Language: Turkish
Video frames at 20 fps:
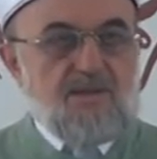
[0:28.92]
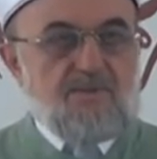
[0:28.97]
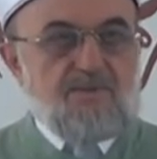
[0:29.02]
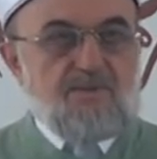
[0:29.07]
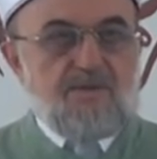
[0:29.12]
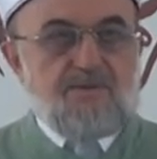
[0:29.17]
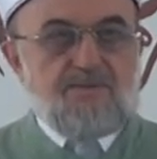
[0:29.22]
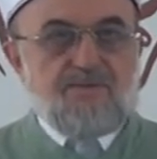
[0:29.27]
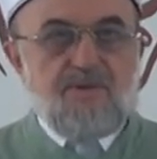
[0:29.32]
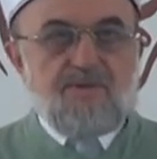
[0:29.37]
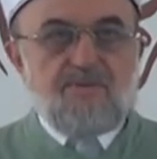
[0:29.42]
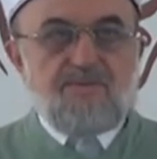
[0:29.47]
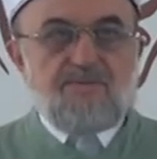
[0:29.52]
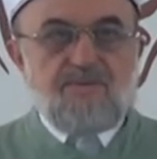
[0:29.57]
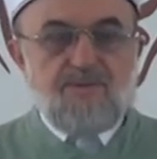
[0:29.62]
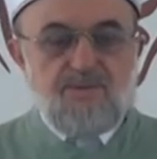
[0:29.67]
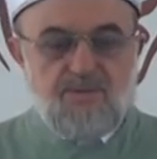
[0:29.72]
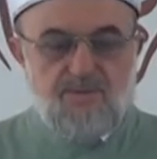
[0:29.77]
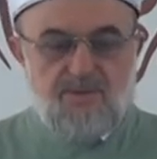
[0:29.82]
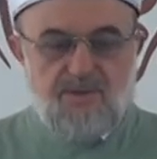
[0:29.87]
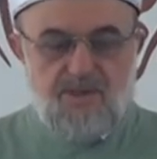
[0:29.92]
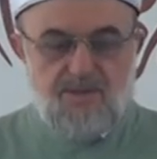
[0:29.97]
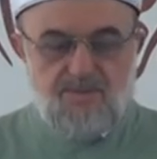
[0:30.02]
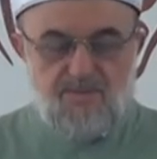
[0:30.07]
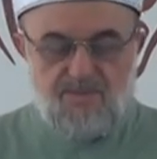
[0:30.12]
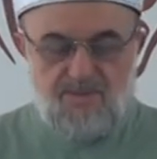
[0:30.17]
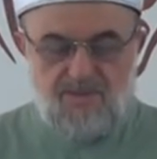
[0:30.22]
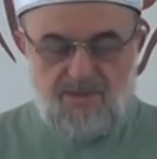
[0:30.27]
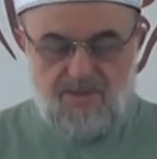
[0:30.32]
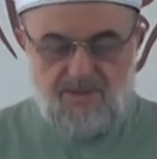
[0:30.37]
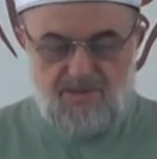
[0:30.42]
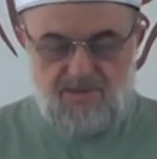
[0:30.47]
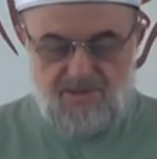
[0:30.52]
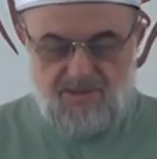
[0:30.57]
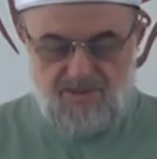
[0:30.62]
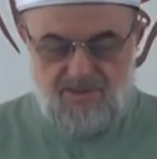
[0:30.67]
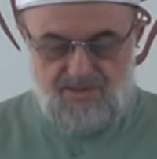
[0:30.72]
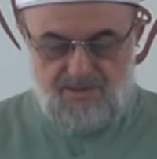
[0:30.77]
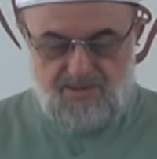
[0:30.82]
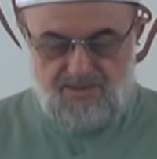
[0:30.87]
ve ifavviz emri
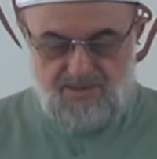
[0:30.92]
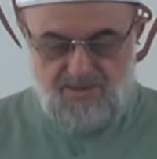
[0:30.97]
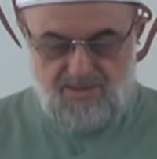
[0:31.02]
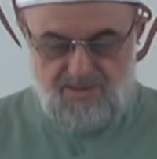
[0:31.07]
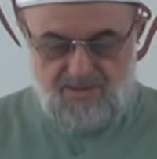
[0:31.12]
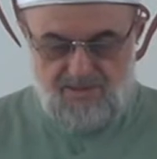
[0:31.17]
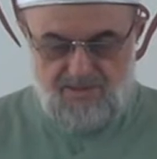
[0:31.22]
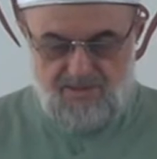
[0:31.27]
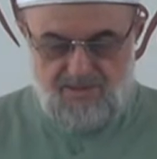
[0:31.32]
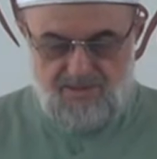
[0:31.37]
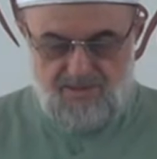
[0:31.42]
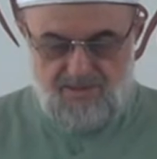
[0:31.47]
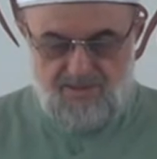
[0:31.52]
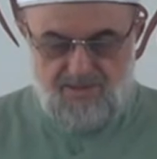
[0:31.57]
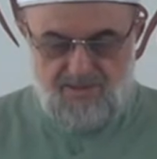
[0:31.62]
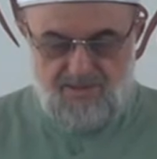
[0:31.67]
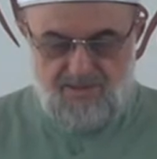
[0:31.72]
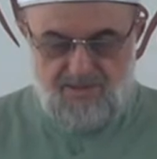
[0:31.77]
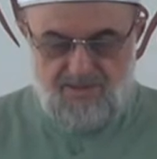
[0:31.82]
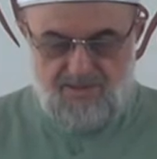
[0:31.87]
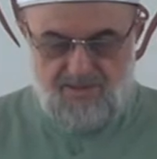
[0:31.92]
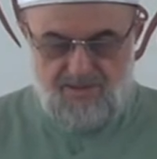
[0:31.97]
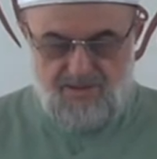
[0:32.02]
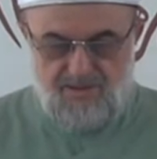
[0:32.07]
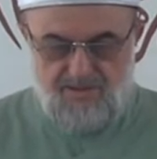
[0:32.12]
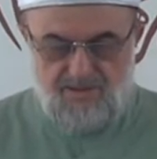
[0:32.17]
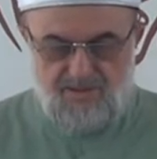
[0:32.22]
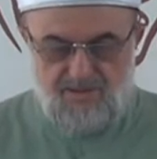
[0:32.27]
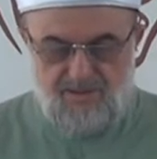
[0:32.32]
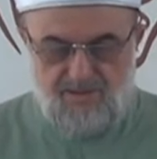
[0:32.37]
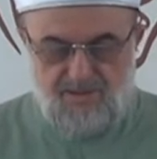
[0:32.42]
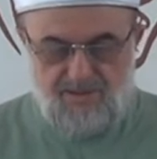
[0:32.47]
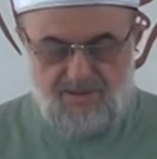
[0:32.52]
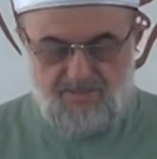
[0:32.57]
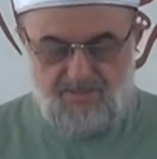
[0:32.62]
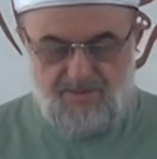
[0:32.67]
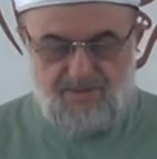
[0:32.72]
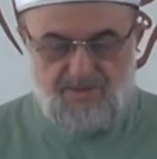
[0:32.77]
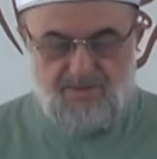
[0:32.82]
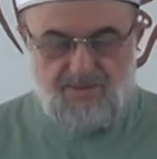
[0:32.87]
ilallah
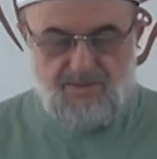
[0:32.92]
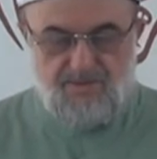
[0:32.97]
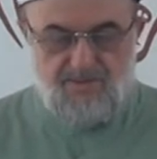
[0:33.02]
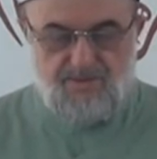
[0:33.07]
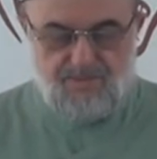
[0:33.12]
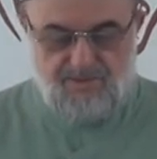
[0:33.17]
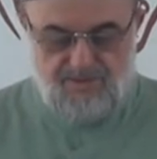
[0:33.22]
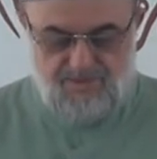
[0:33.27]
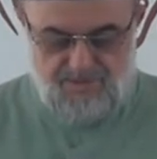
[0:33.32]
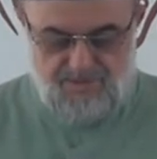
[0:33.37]
innallâhe basirun bil